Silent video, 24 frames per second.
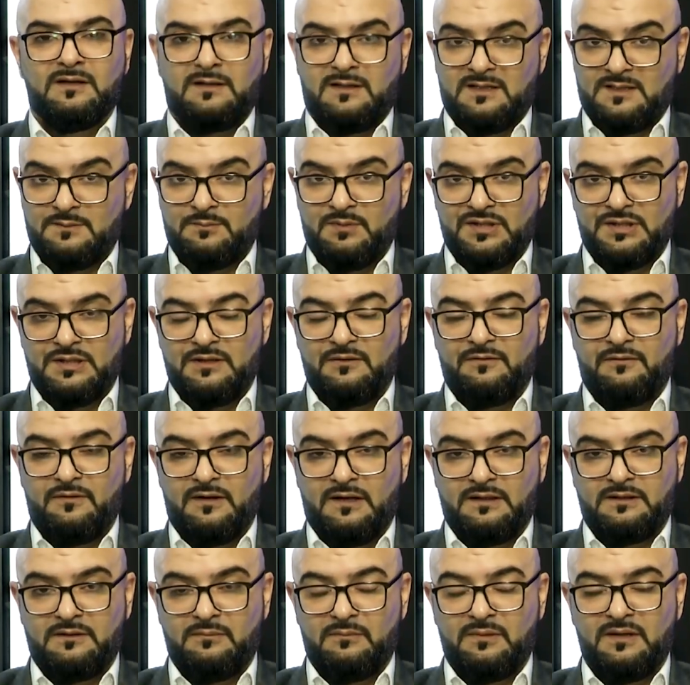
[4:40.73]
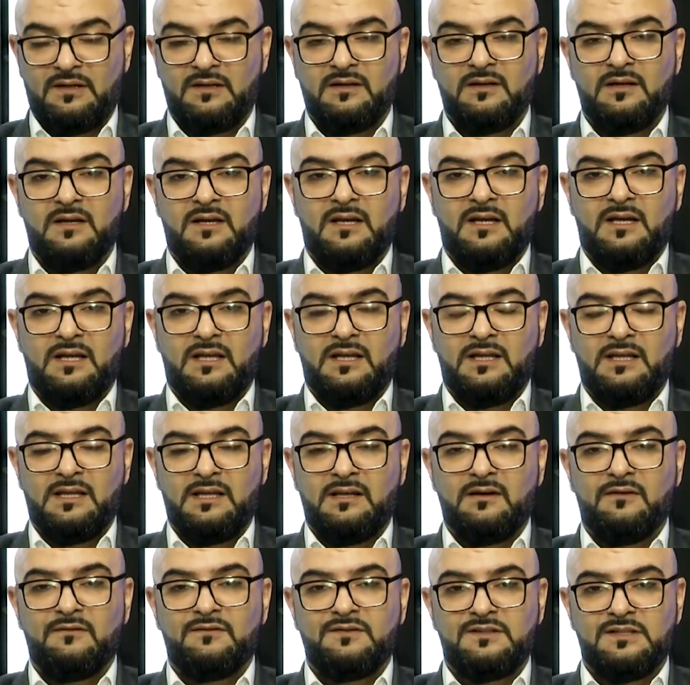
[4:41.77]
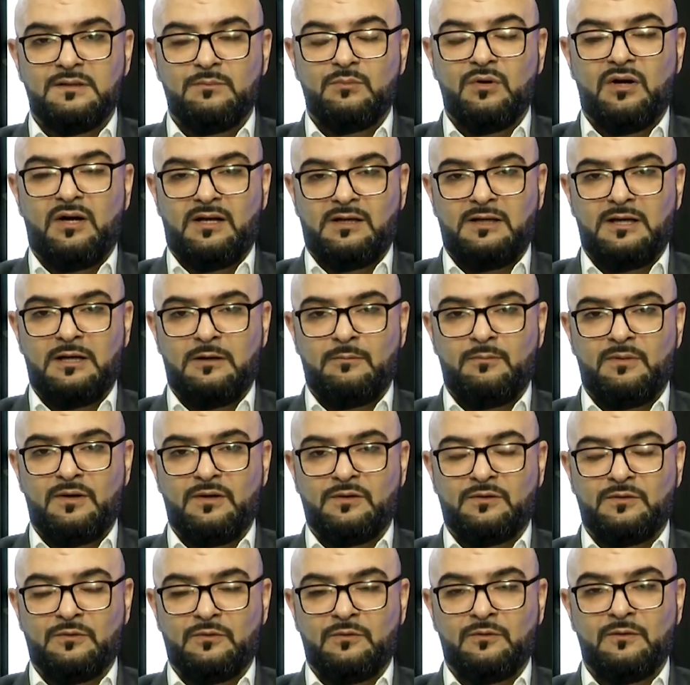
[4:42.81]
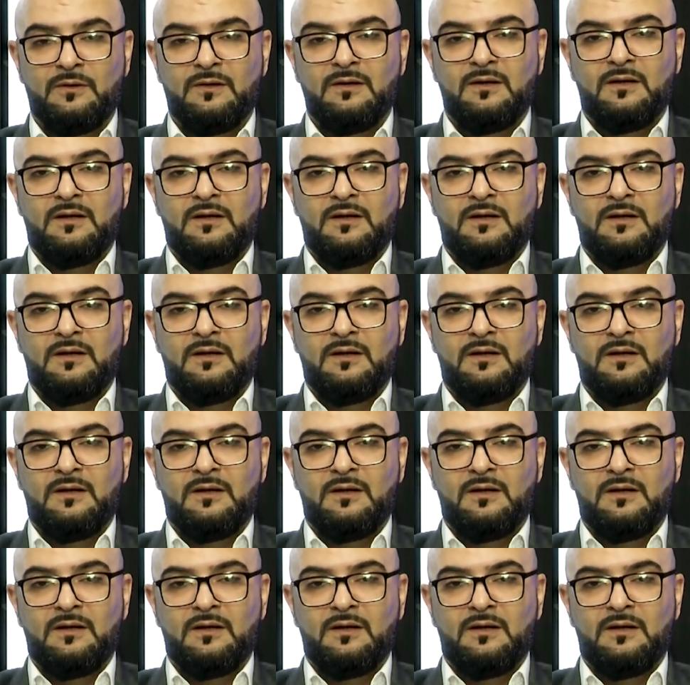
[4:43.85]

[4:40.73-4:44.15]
к госпоже Фатме и всему Аль-Альбейту